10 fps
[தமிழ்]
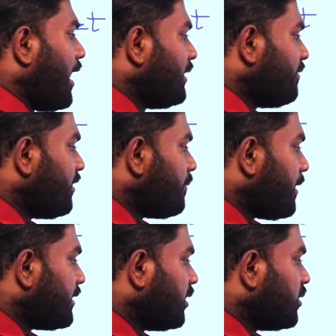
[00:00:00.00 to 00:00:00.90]
அதை விட
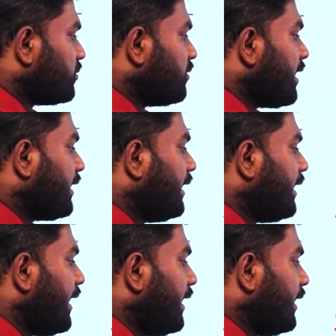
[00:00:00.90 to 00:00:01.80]
பார்த்தீங்கன்னு சொன்னால்
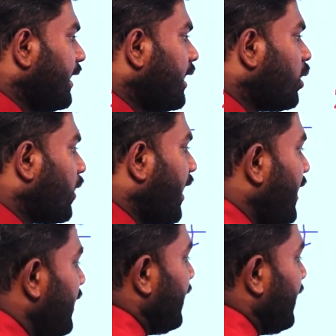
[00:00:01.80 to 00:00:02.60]
கீழே என்ன எனக்கு ஒரு எல்